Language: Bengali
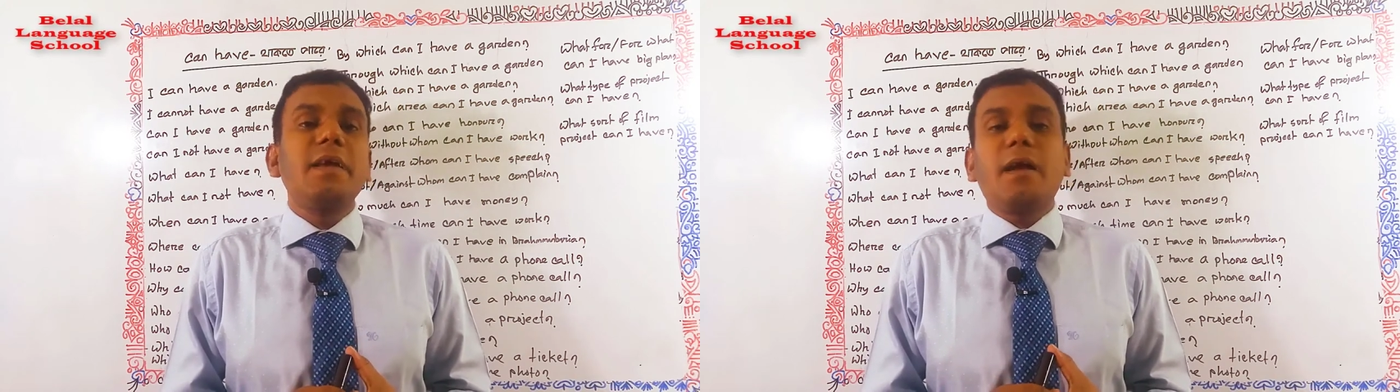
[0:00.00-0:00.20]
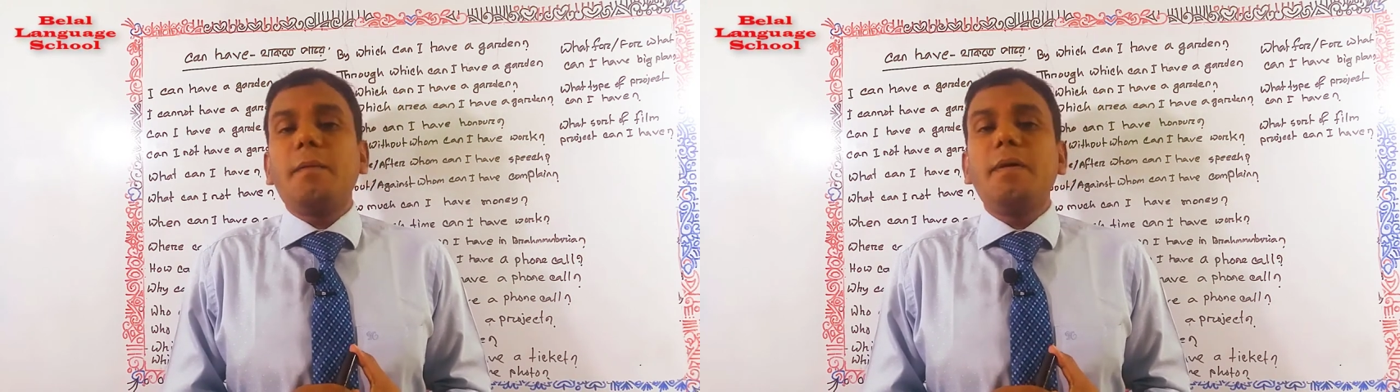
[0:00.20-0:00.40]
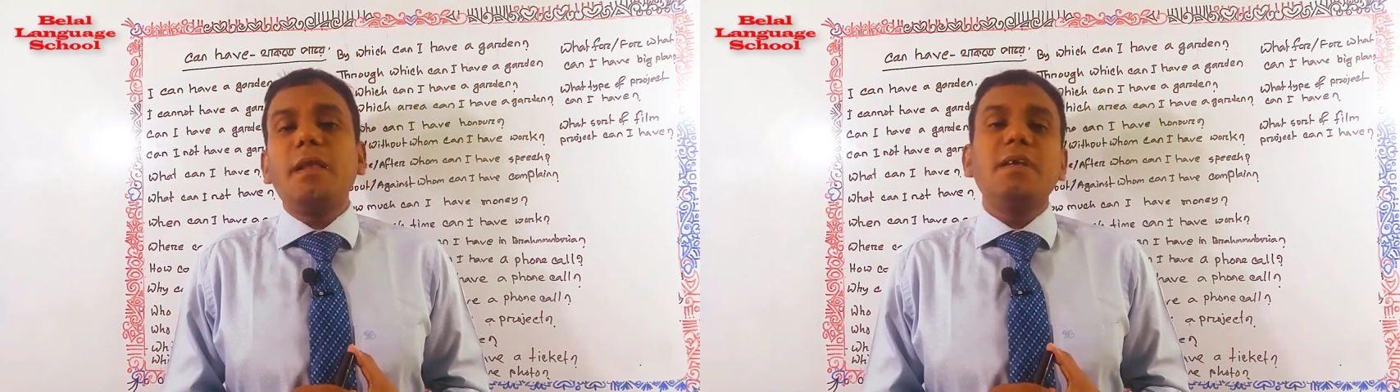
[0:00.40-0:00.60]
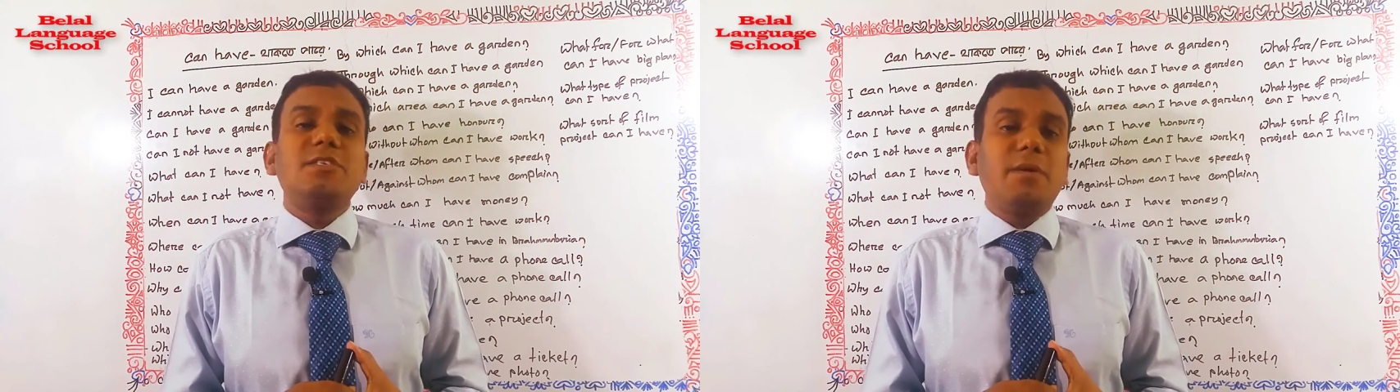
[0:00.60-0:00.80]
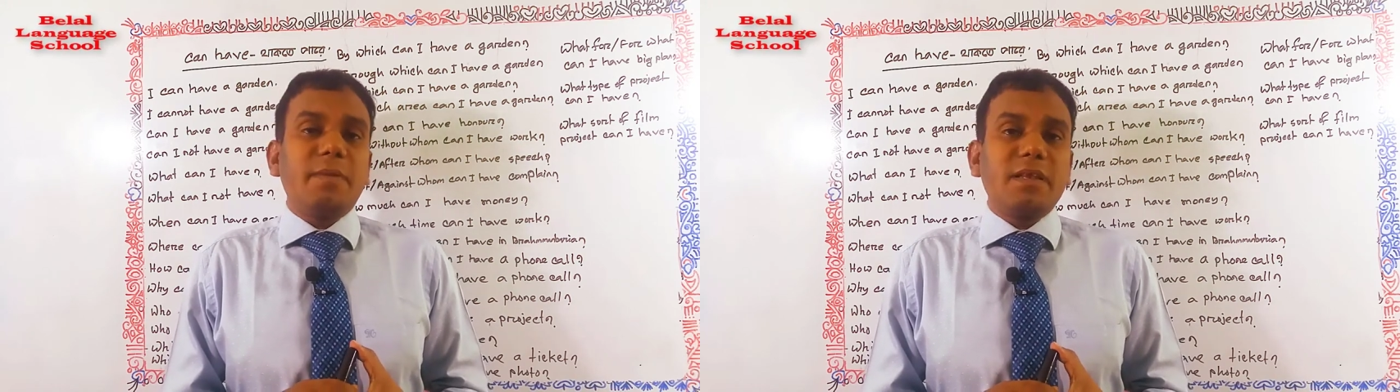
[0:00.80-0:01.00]
খামাল অ্যান্ড
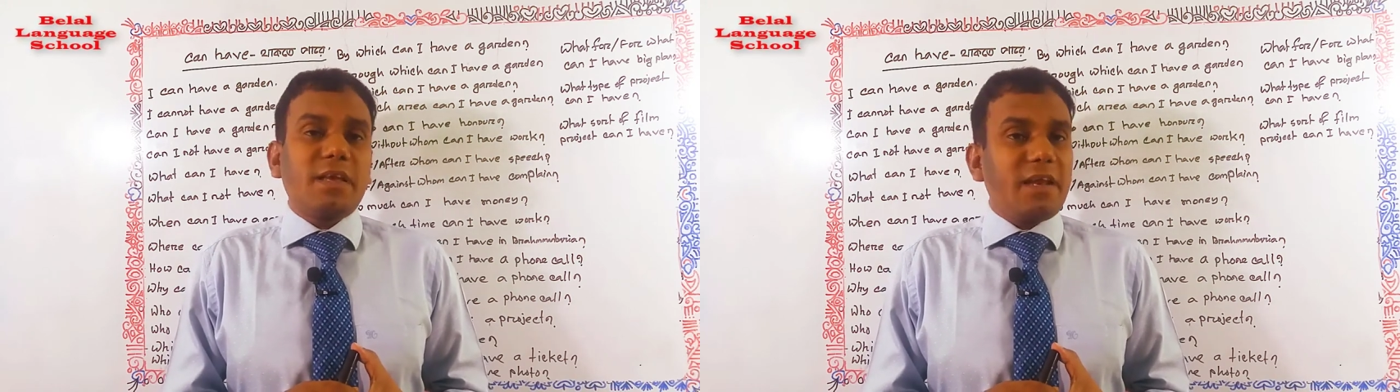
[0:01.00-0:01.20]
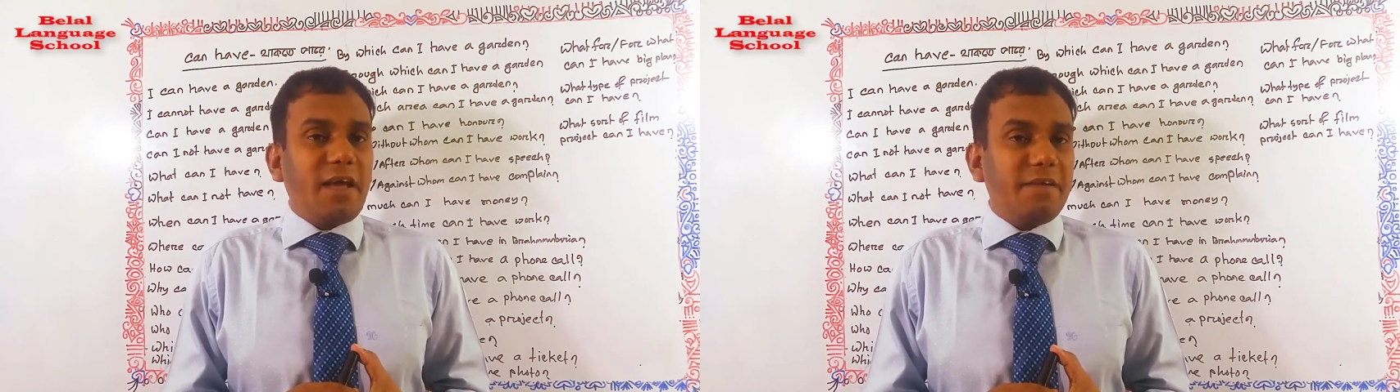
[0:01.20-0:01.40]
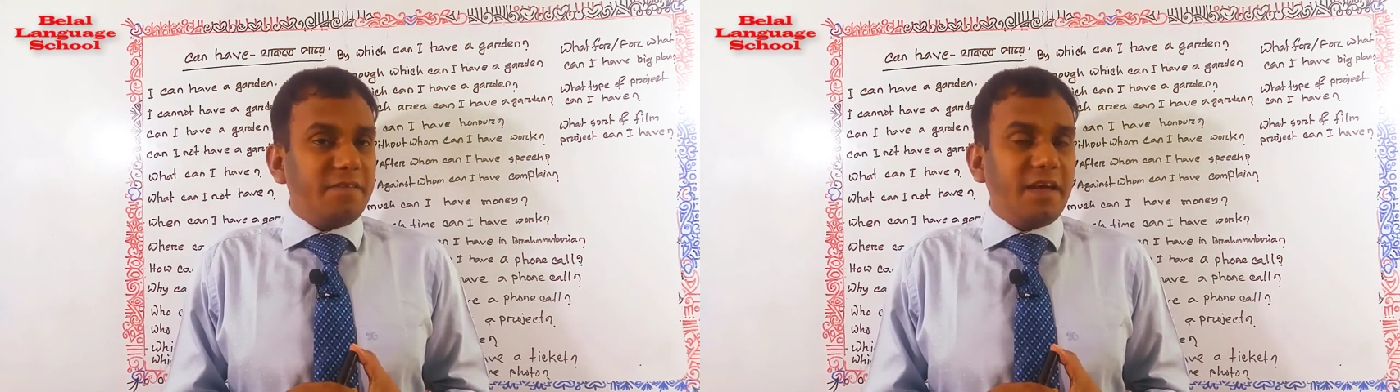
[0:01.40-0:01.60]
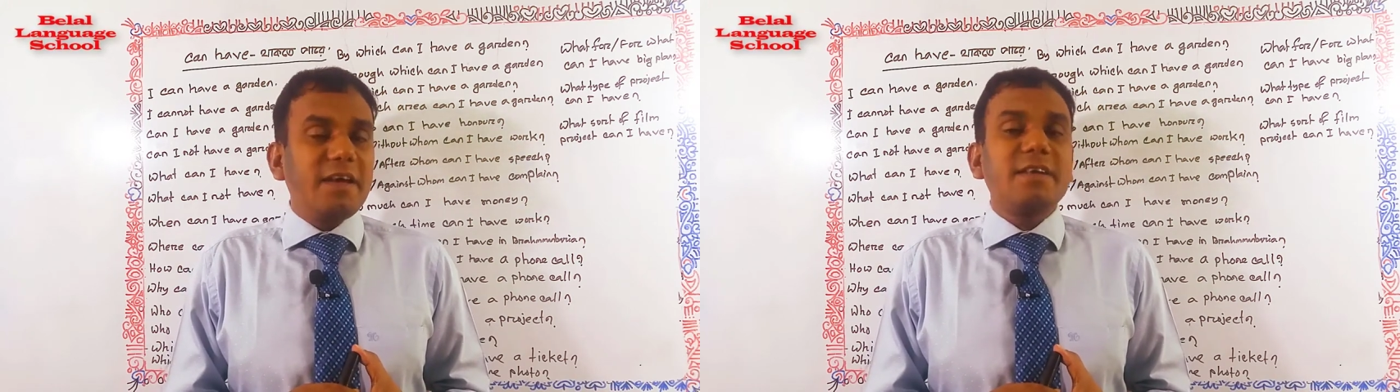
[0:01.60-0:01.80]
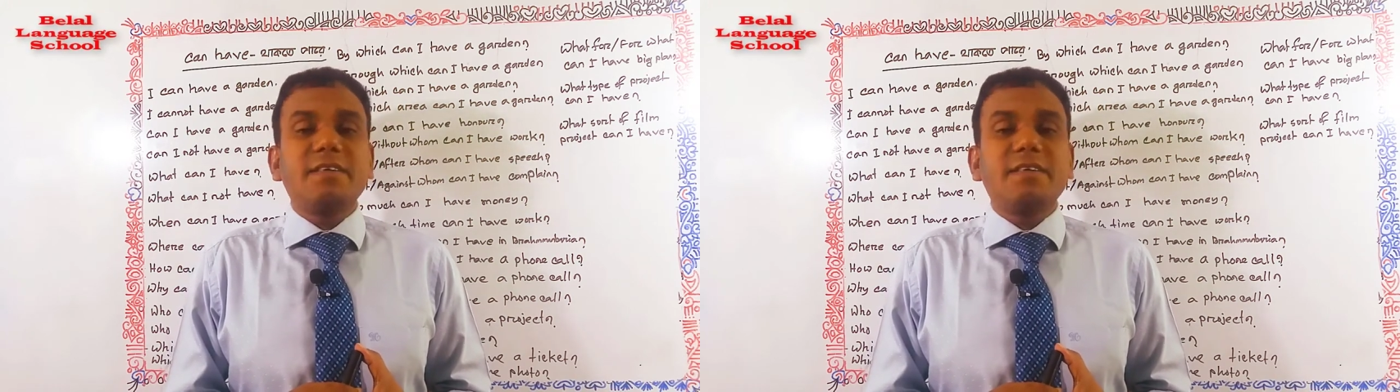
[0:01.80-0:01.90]
জামাল ক্যান হ্যাভ এ